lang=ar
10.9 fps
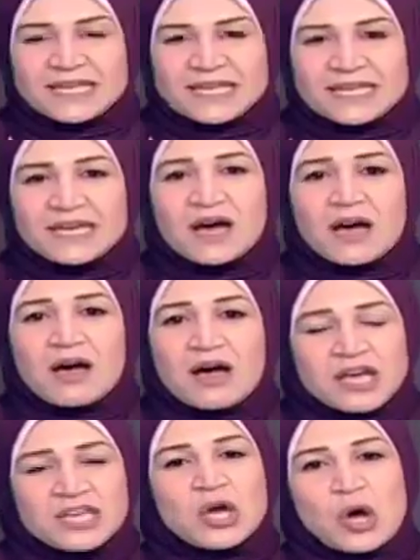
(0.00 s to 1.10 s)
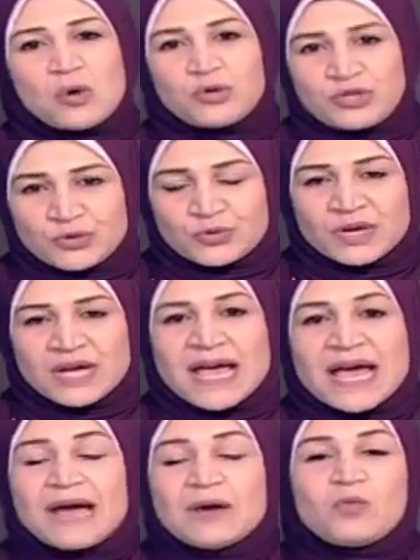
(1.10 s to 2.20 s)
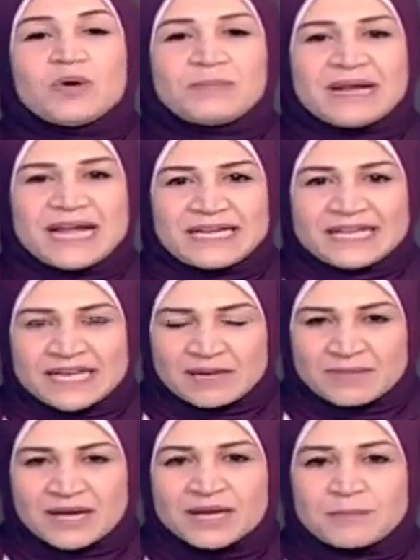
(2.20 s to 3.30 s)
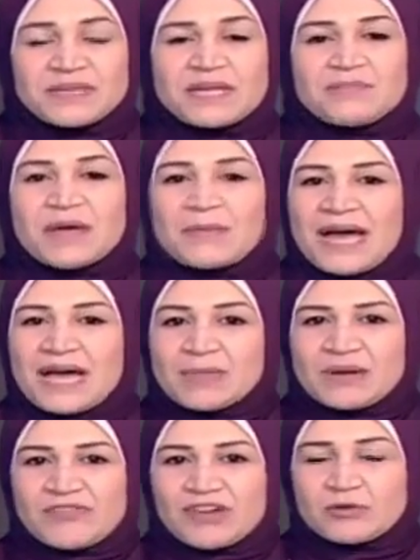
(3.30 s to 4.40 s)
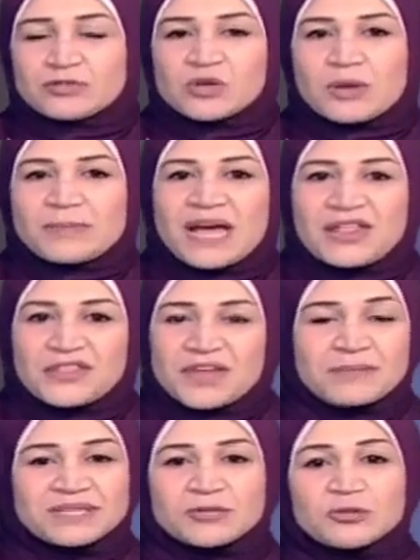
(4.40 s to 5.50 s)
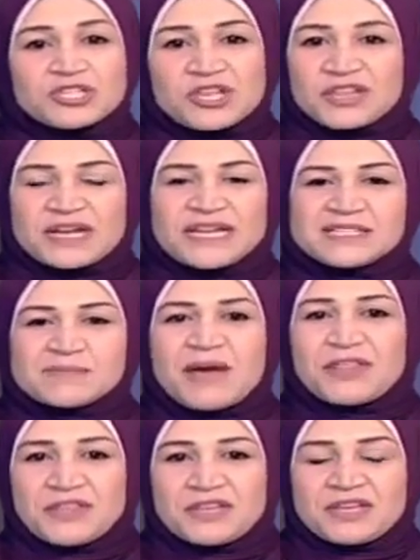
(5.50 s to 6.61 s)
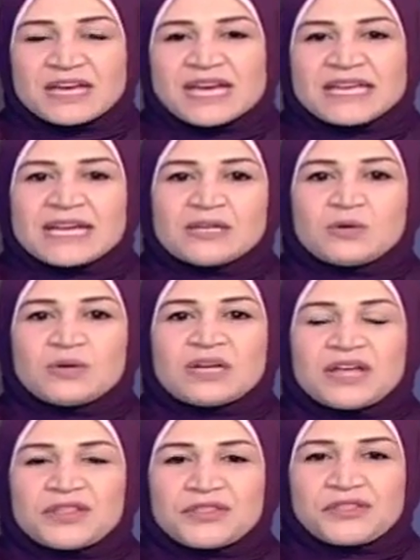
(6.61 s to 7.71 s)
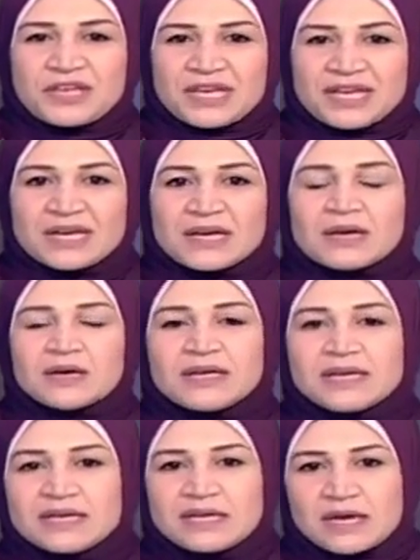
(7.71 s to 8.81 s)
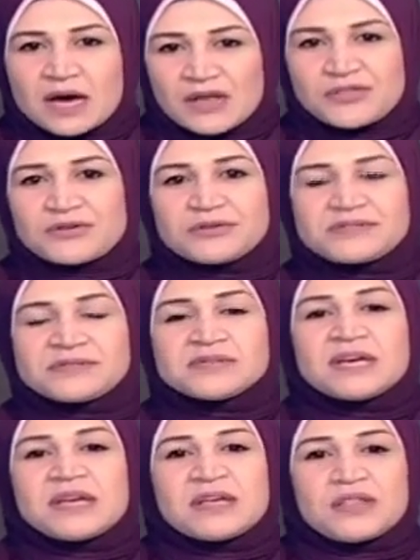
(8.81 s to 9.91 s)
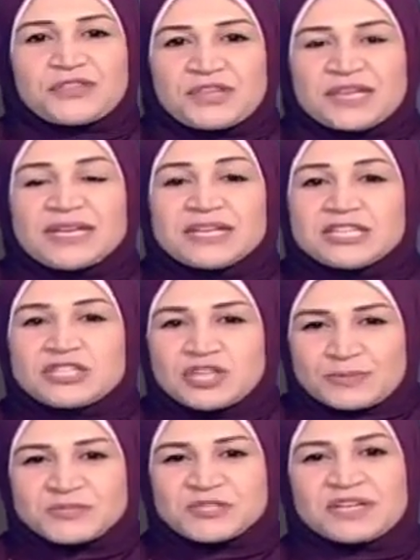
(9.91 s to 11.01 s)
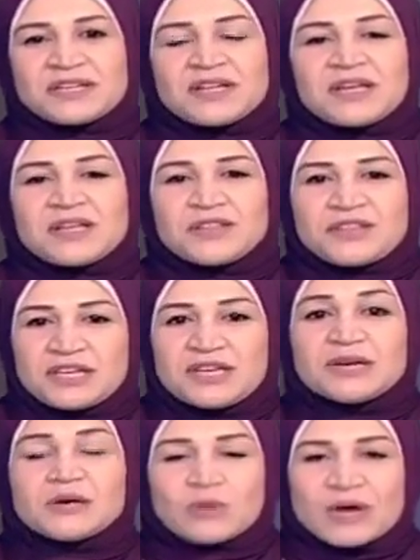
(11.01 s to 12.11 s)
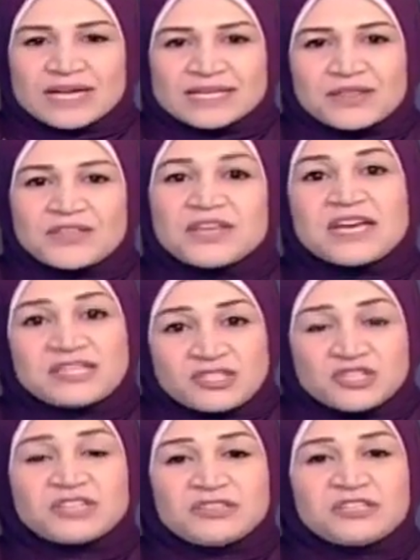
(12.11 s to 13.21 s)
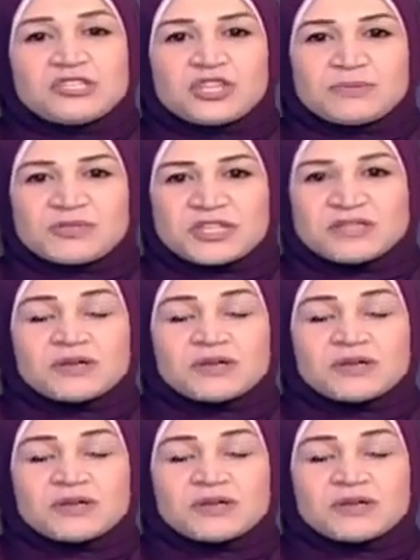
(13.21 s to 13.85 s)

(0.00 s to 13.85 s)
اي اي او يو اول ما الاقي الكلمه بتبدا بحاجه من الفاولز وقبلها ذا ما تقولش ذا لا اسمها ذي يعني قول ذي others the Egyptian the وهكذا the ancient Egyptian